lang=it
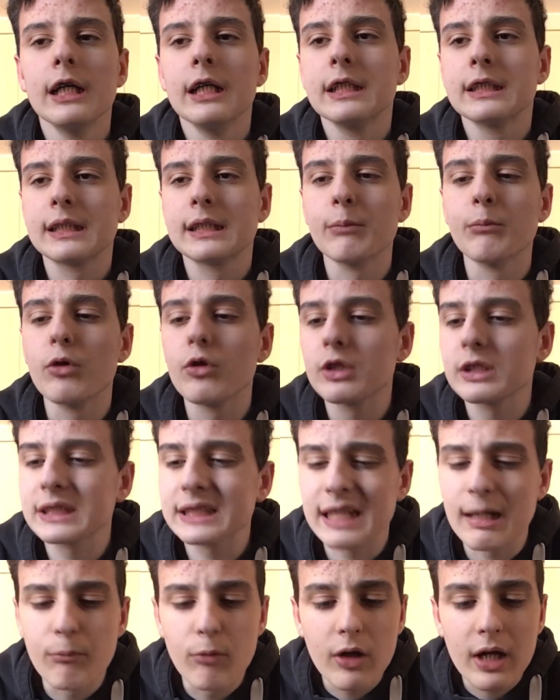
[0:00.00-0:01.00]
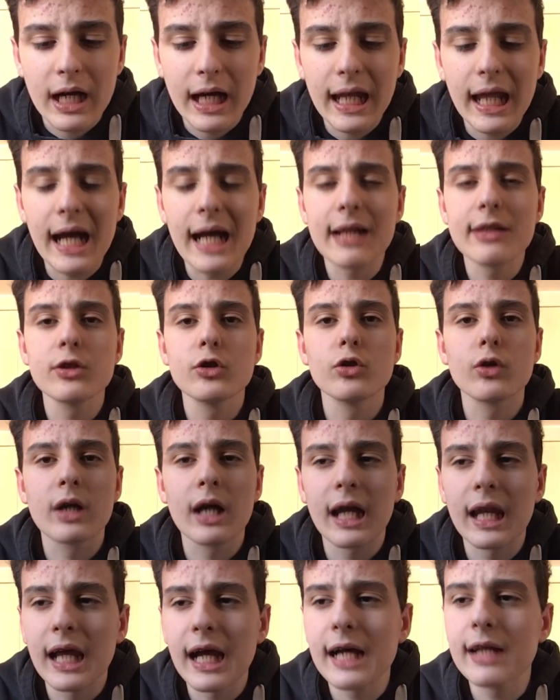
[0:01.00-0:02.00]
Siamo, stiamo calando,
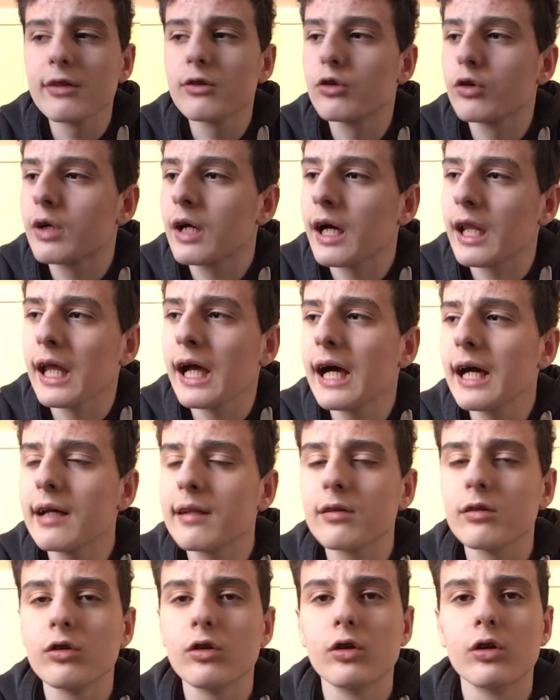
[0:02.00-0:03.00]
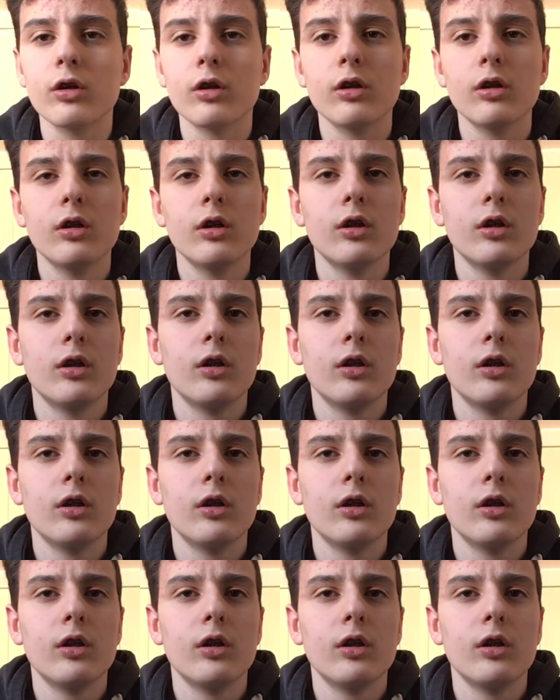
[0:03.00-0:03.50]
calando, calando.